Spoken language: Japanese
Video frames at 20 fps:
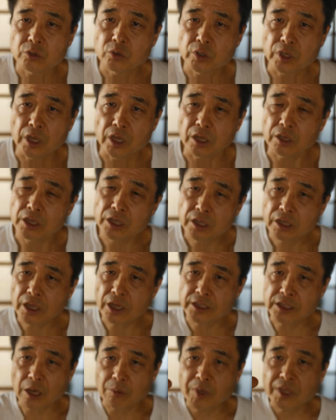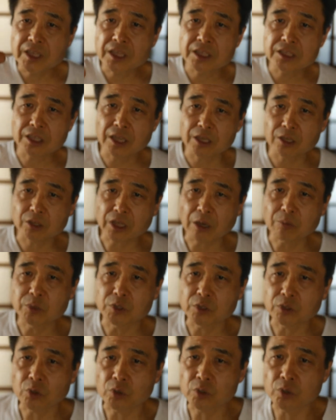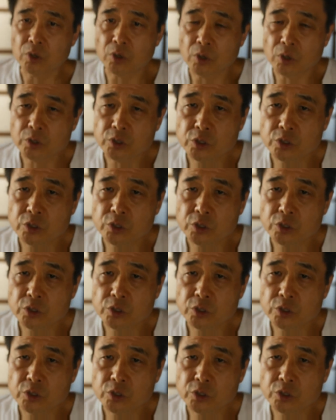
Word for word: のね一回喋ってるんですけど多分この